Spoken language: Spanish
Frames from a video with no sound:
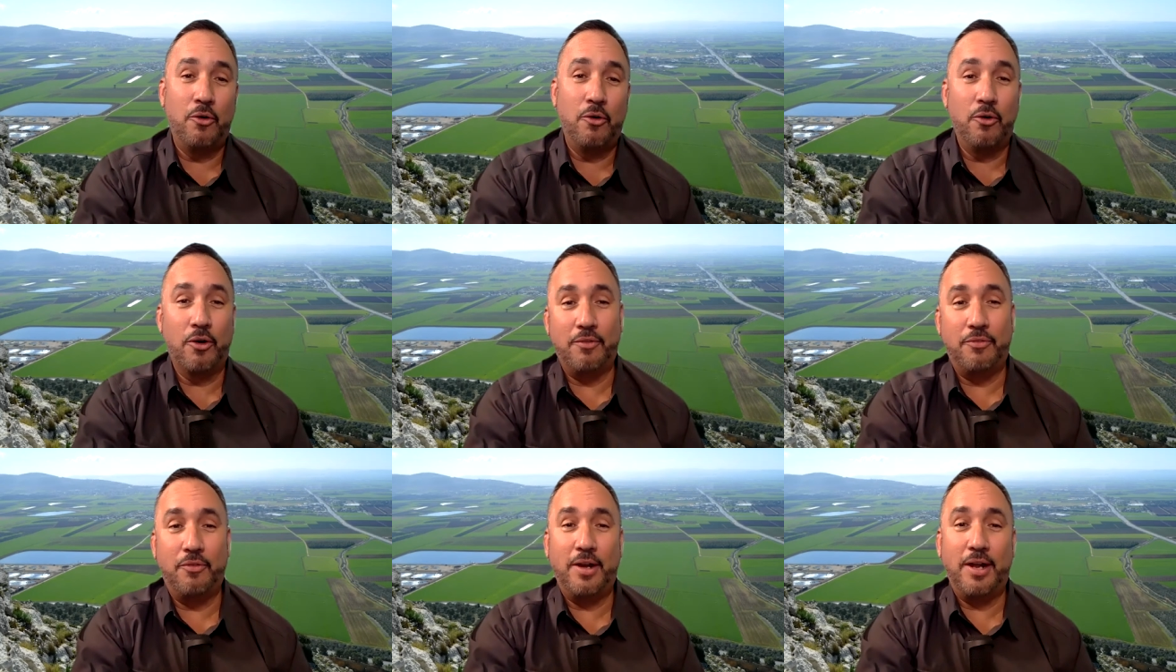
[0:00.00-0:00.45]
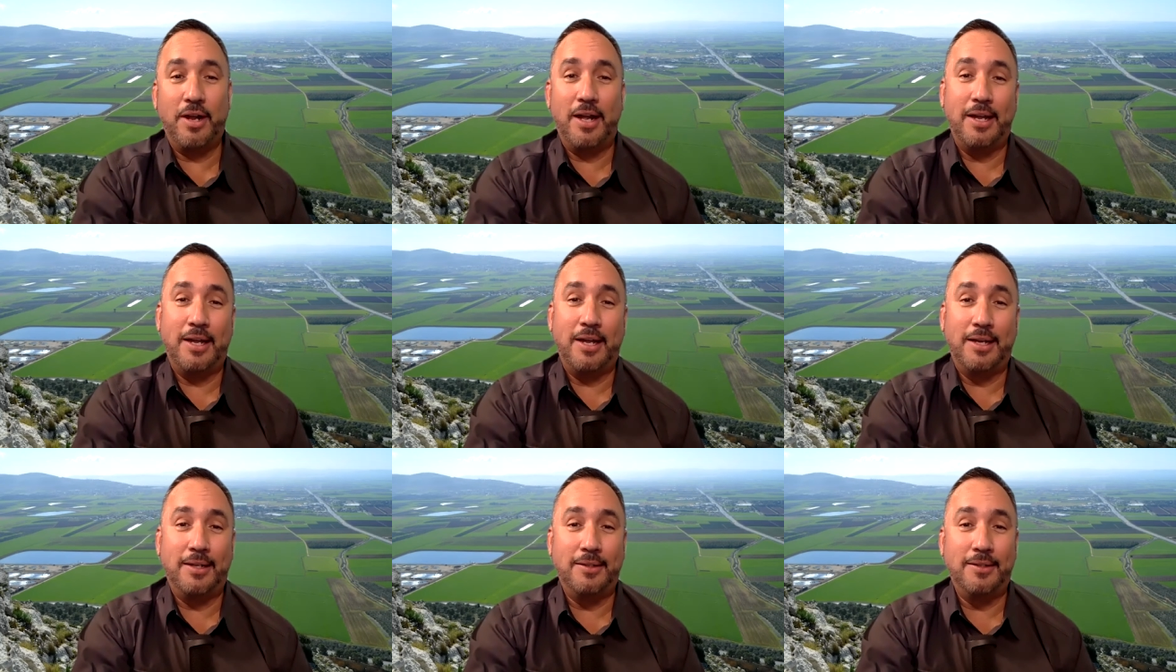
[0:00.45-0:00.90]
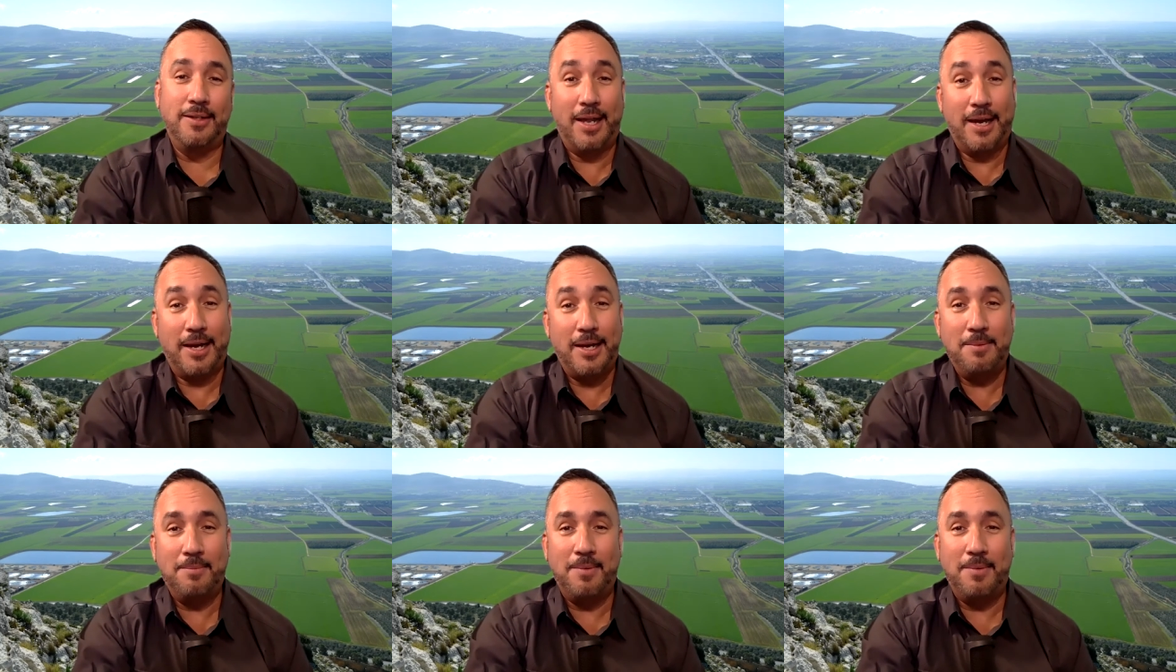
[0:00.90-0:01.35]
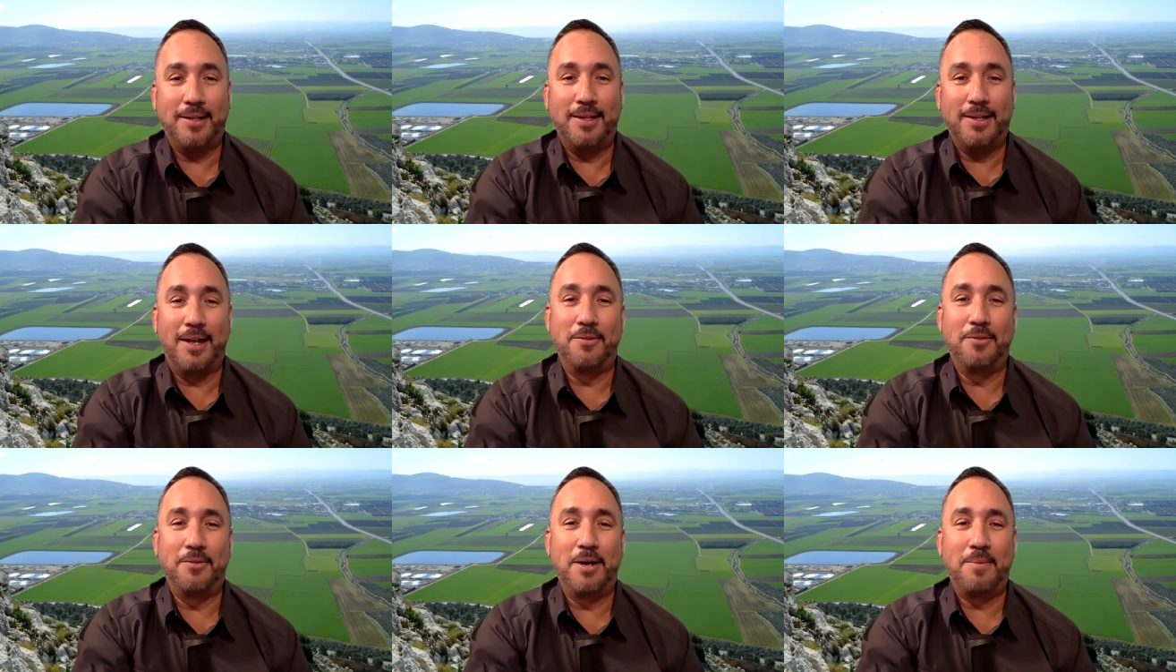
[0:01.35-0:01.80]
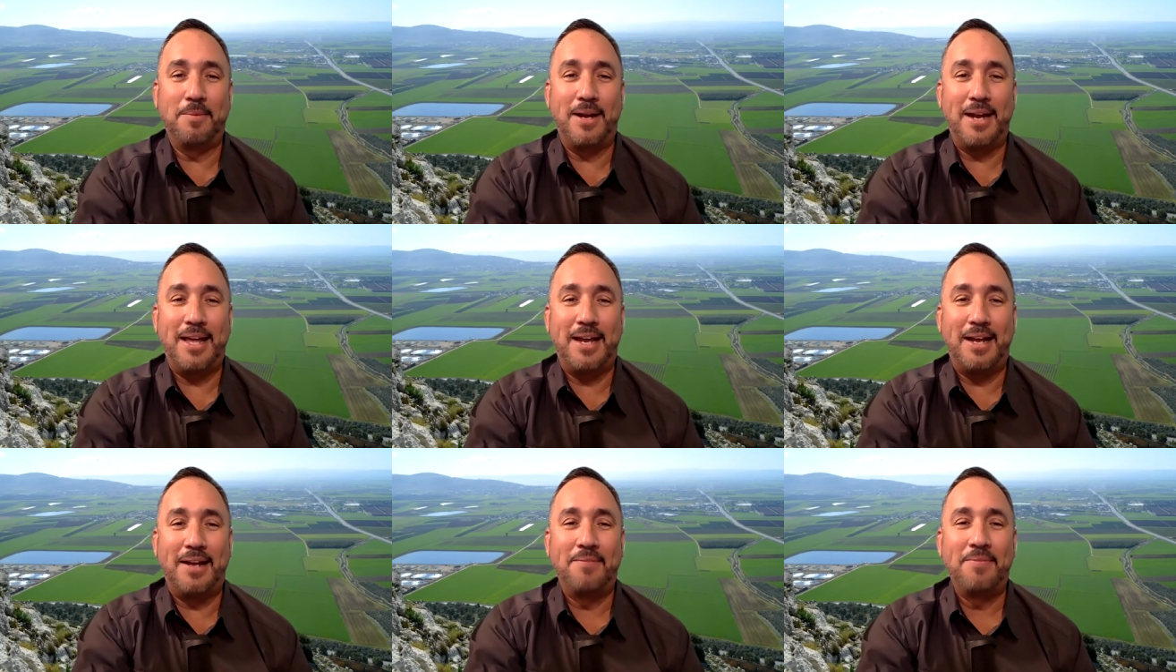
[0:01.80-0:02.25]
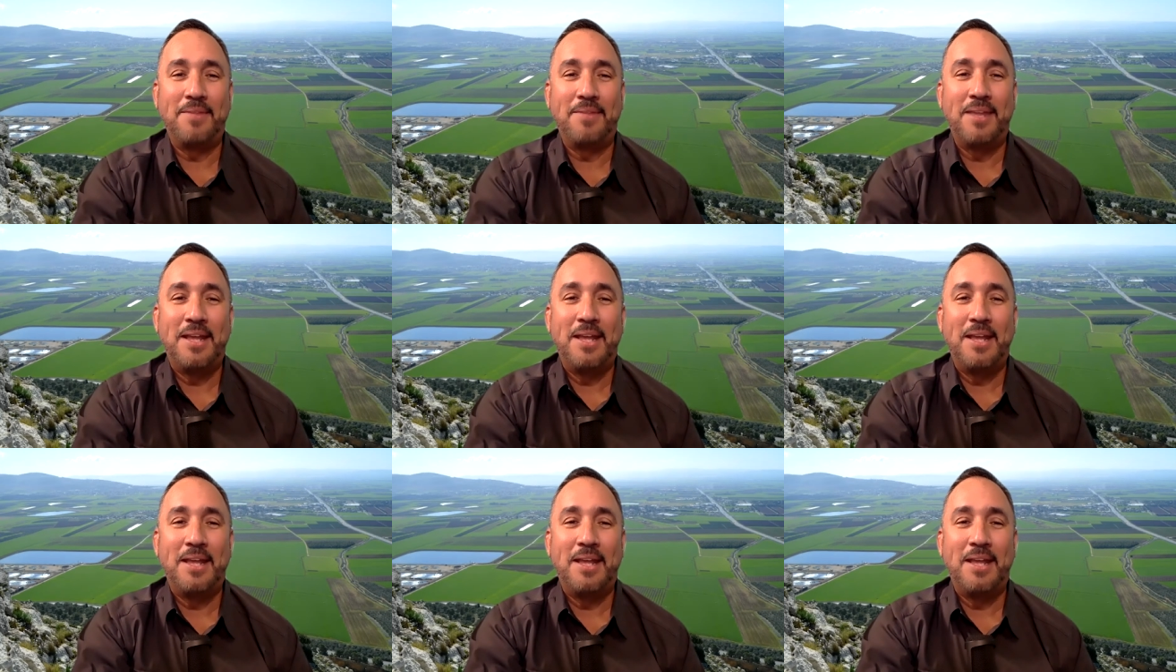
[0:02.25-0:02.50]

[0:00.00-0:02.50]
lo que fuera y, y rima de alguna manera.